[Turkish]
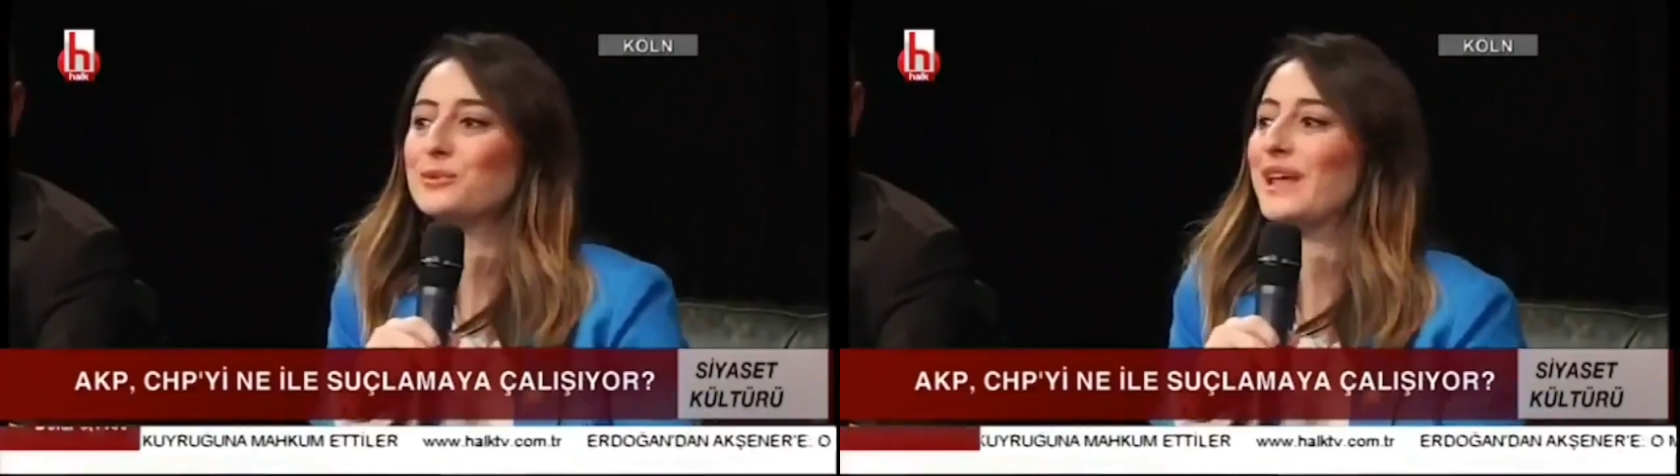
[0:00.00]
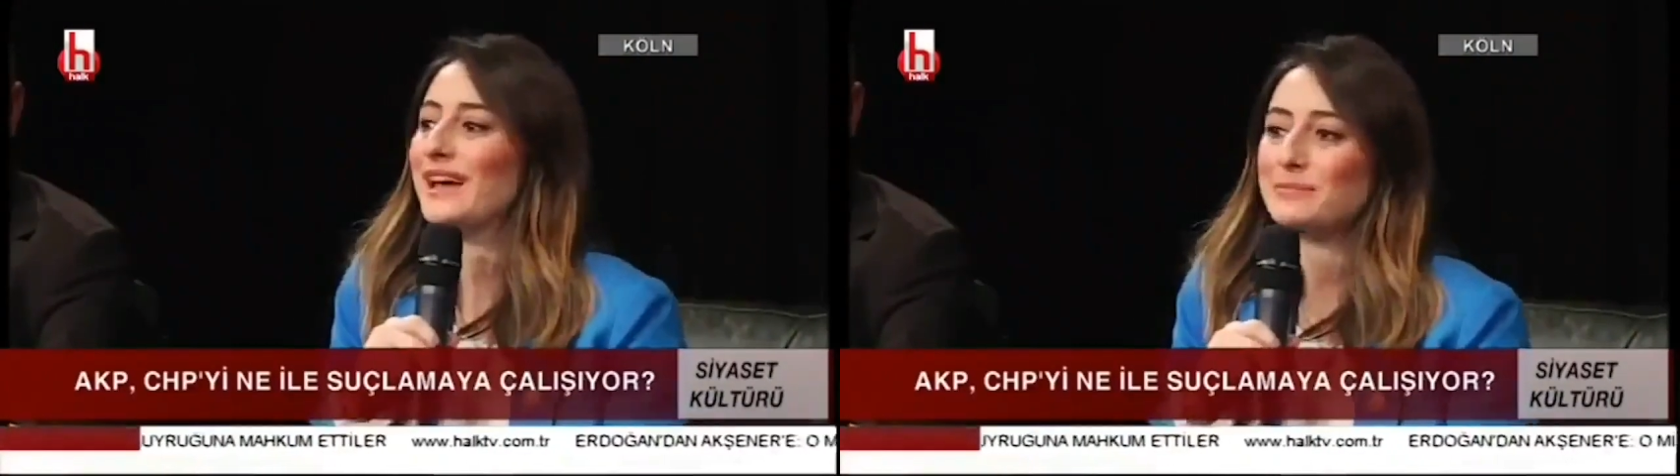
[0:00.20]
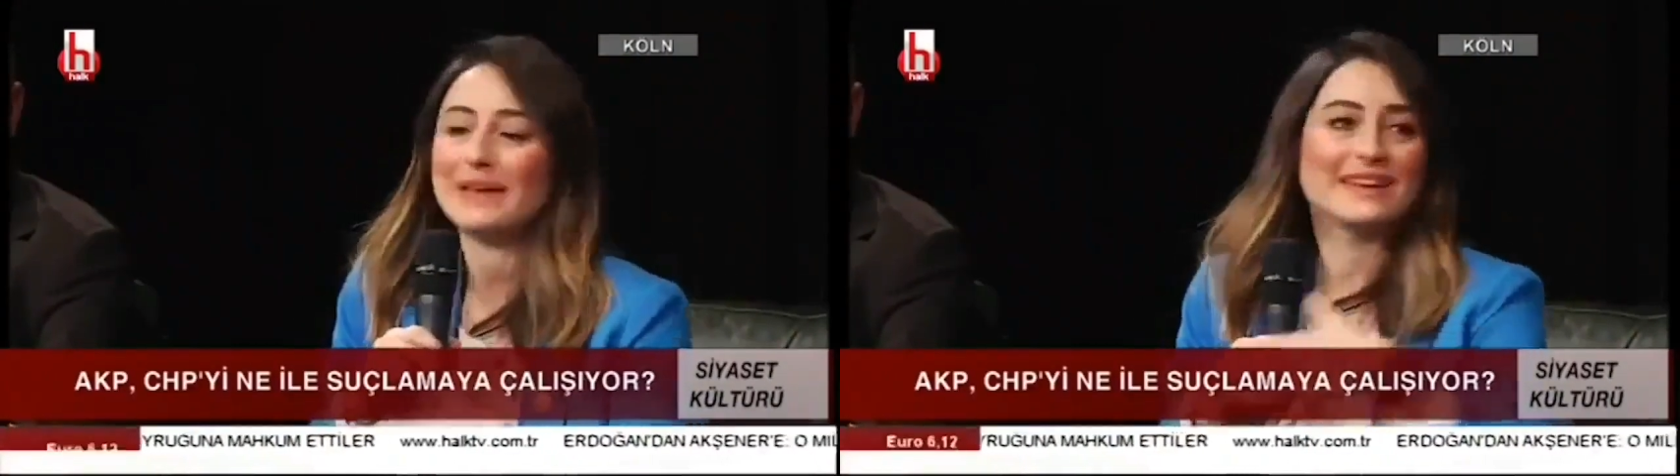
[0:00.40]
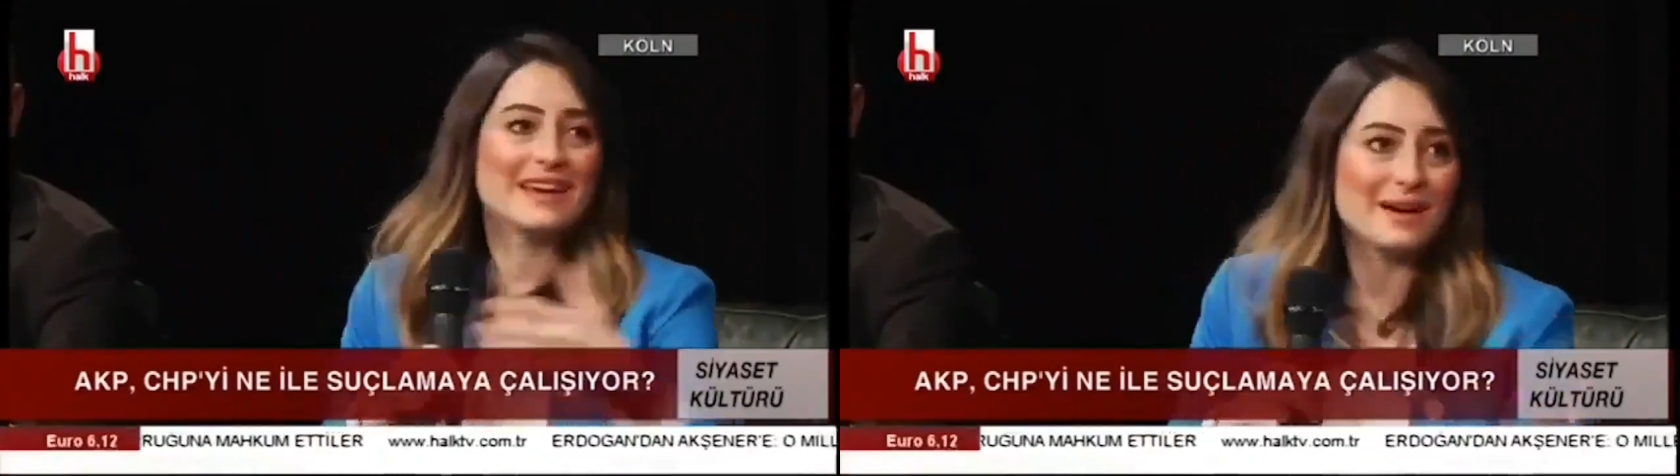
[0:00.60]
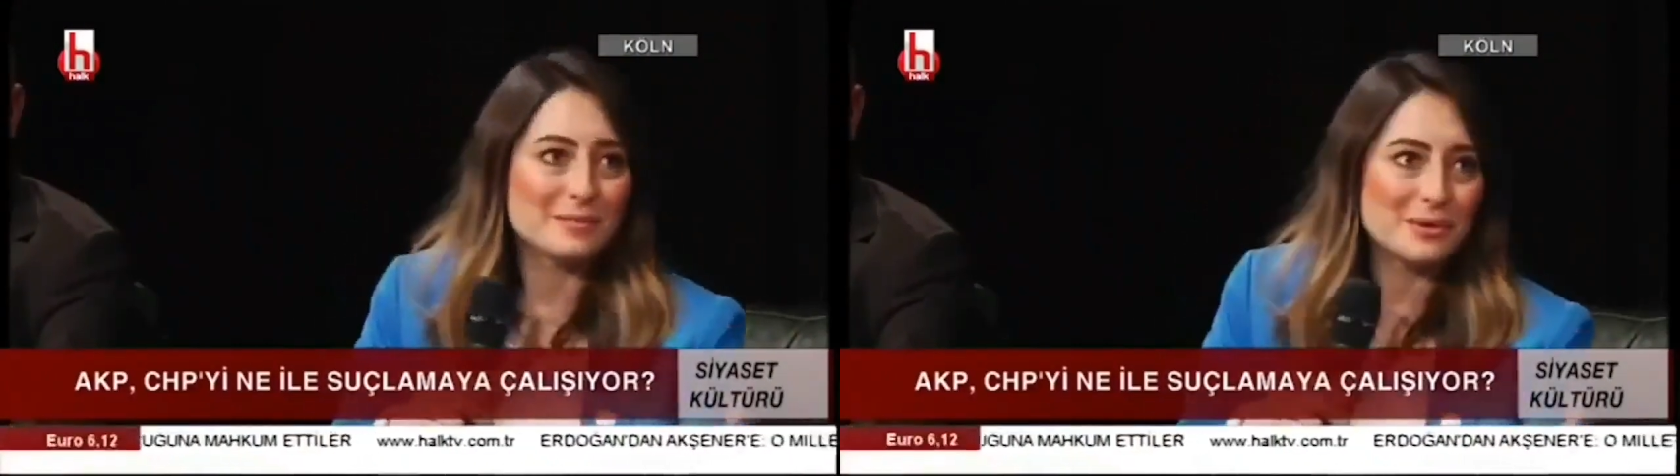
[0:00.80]
bunlar
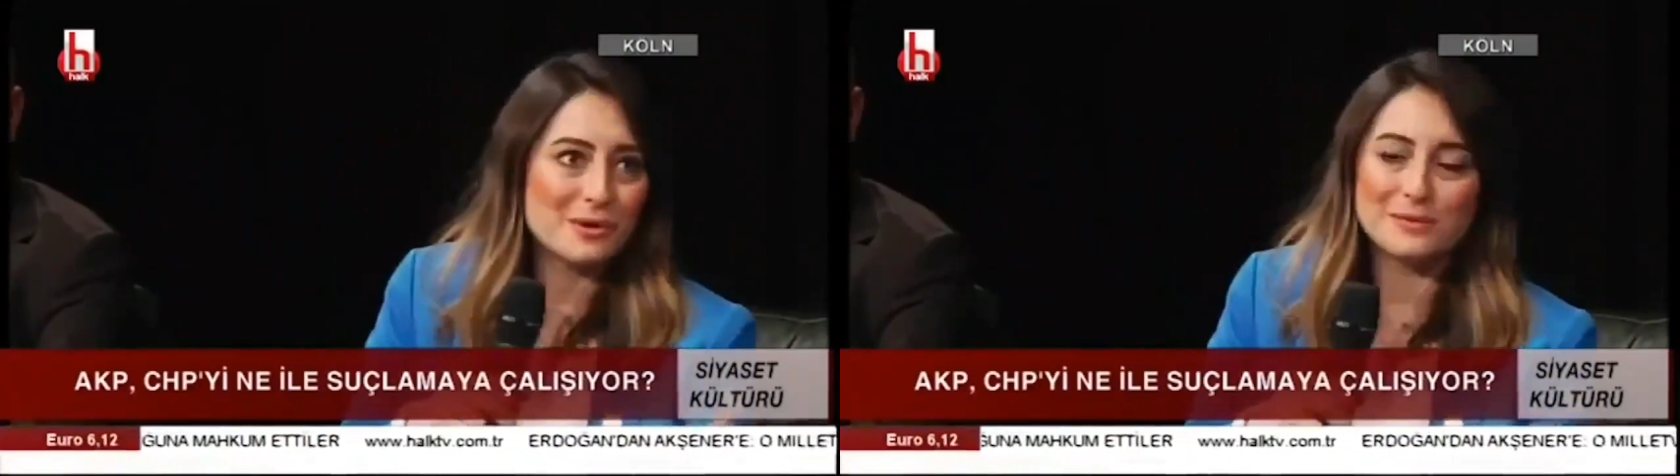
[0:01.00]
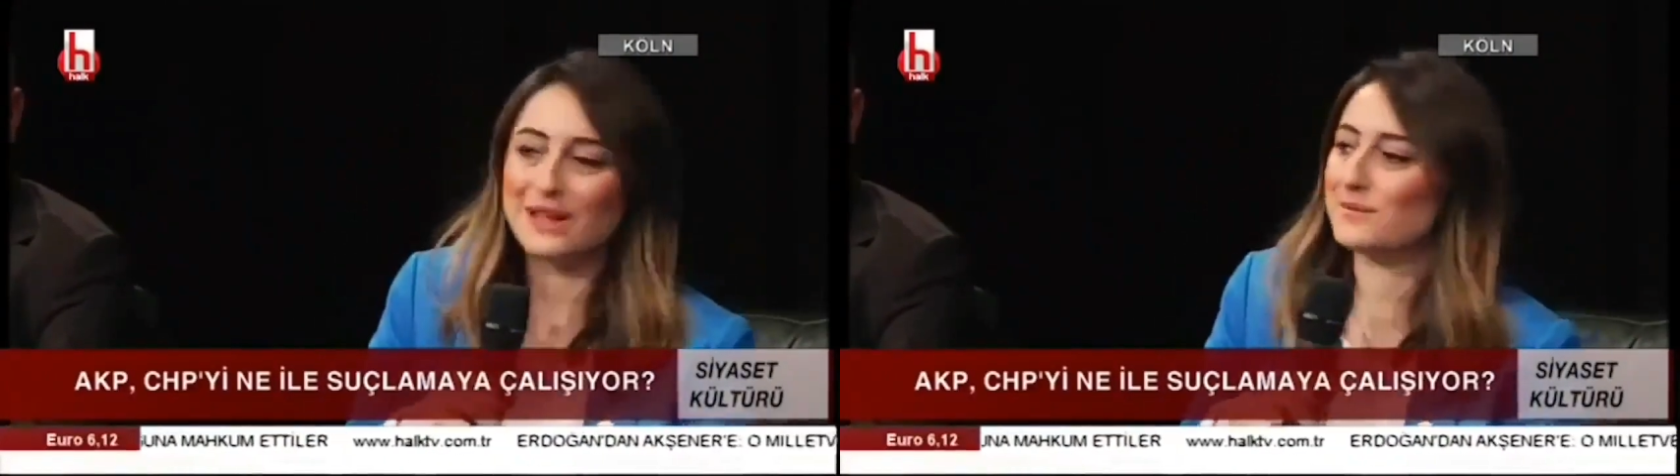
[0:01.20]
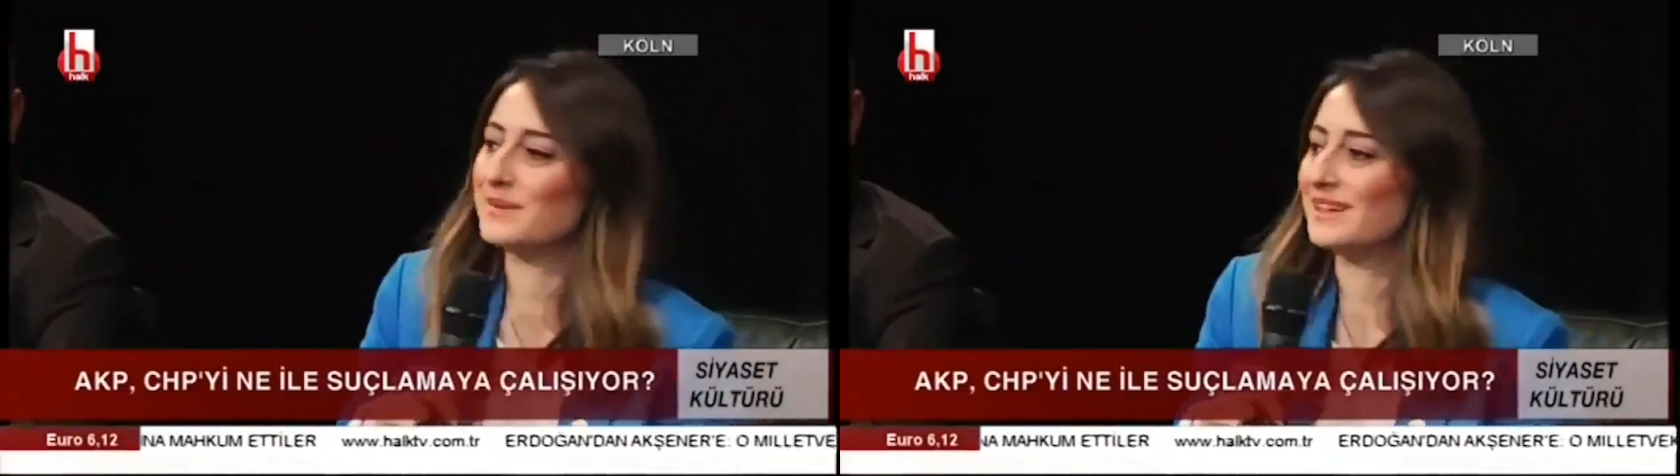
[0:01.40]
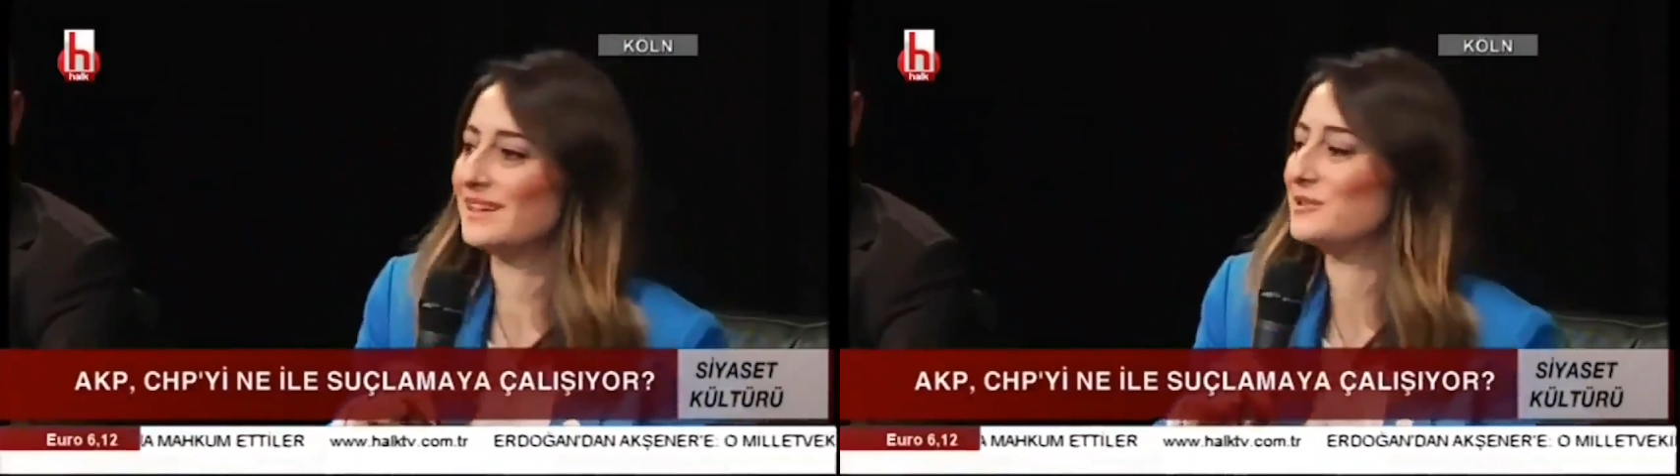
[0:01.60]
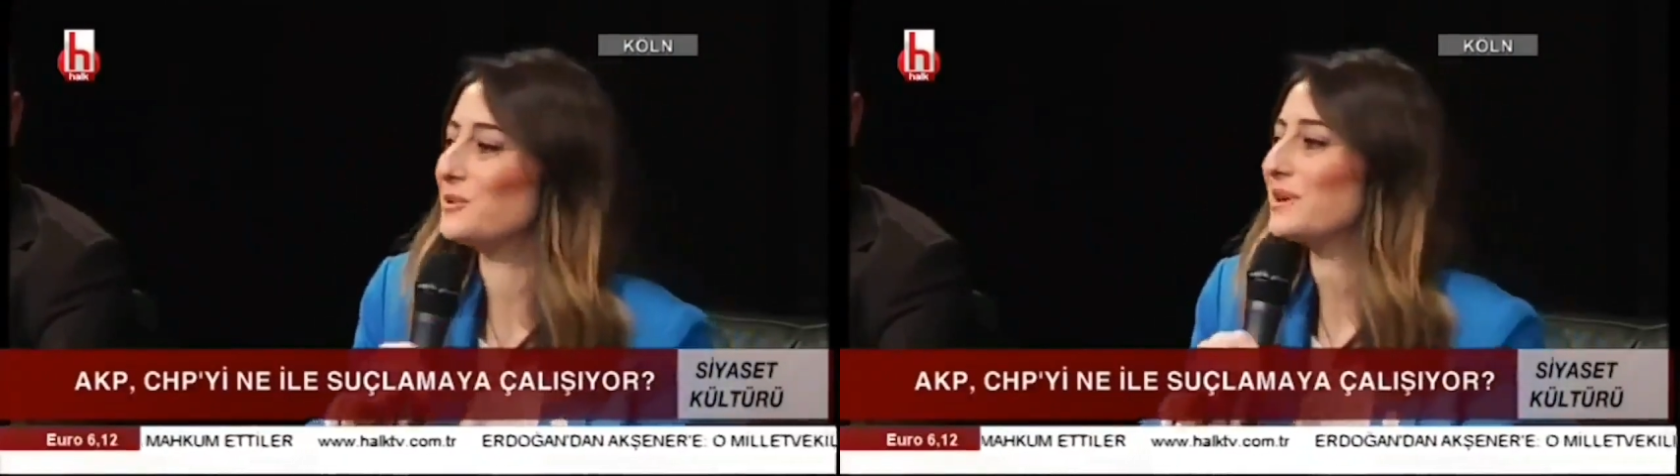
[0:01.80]
beka
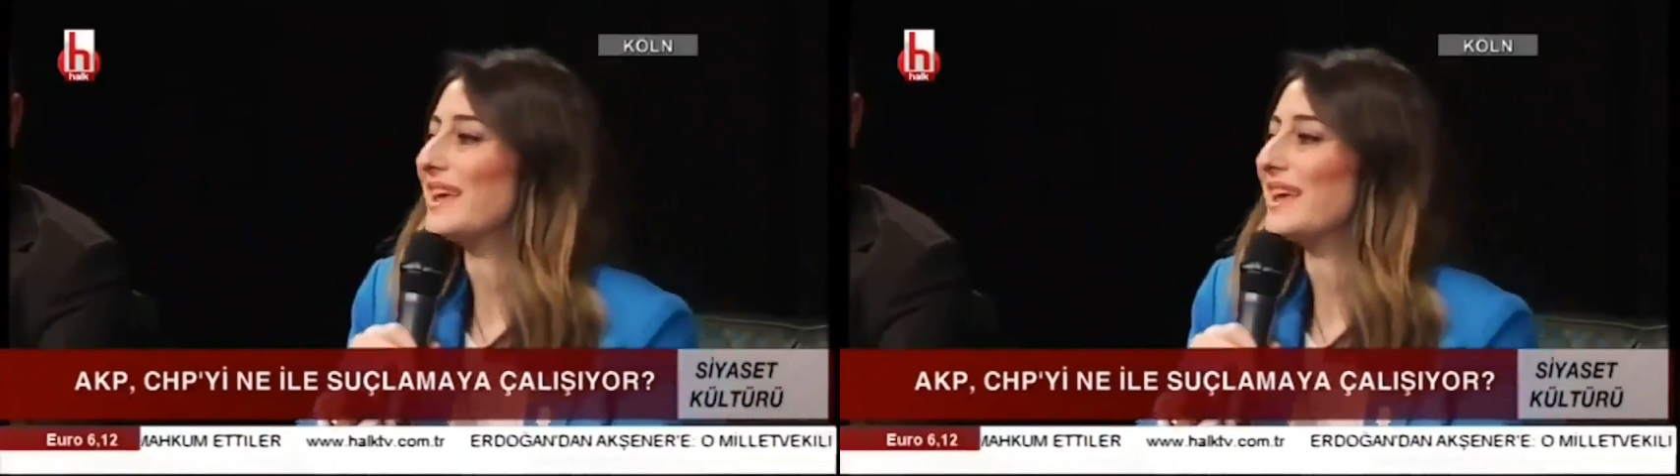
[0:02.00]
problemleri,